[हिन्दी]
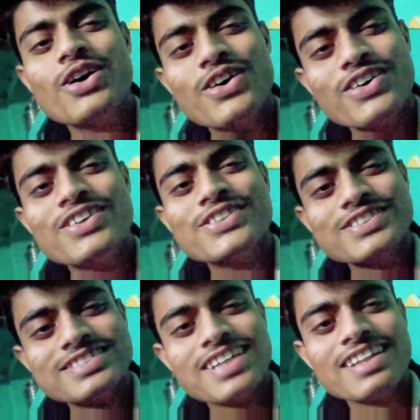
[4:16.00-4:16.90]

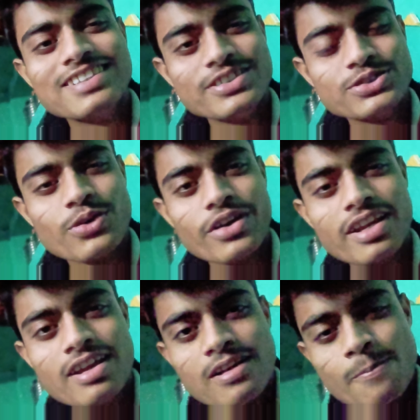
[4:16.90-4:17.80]
जानते नहीं
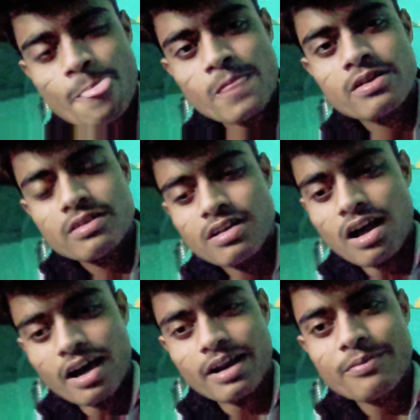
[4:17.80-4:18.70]
सॉरी
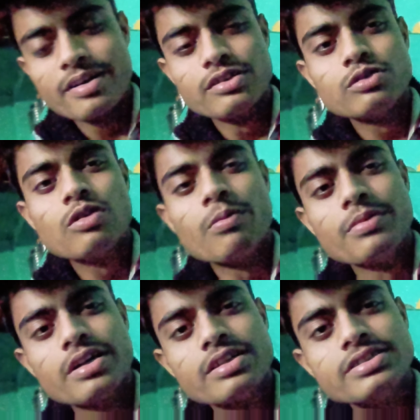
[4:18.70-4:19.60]
आगरा में रहता हूँ और
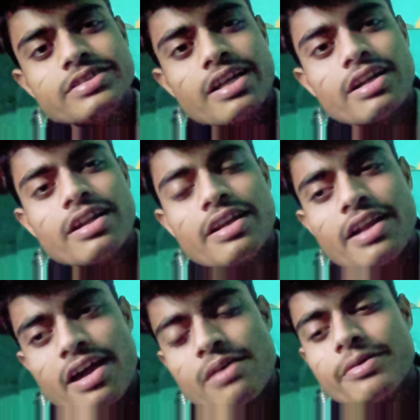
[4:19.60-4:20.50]
मेरा ये चैनल है
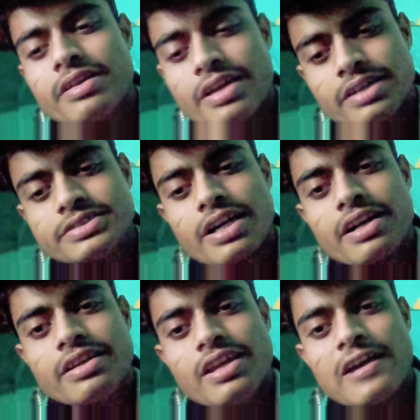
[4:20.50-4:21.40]
नया मैंने नया
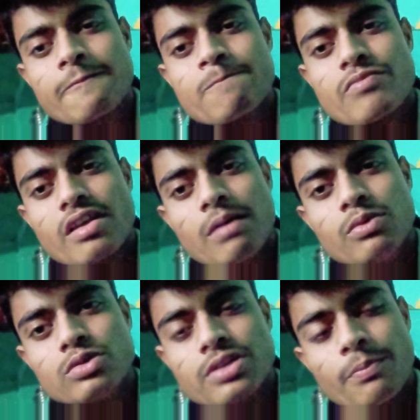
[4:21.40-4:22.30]
स्टार्ट किया है
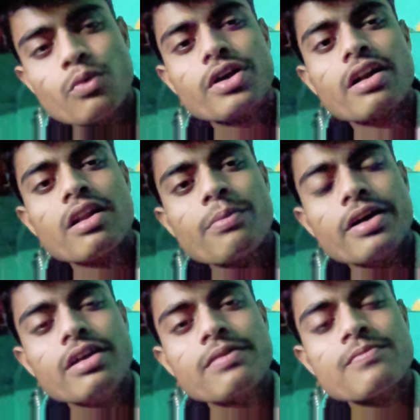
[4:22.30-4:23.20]
आप लोग सपोर्ट करना
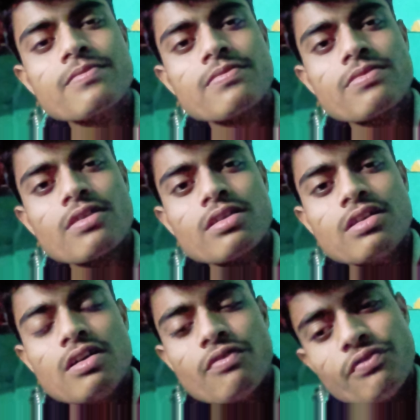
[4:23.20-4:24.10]
भाई
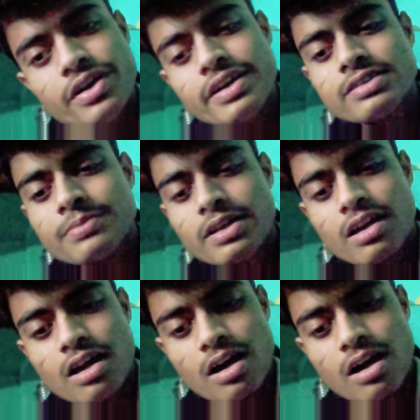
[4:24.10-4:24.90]
फिटनेस भाई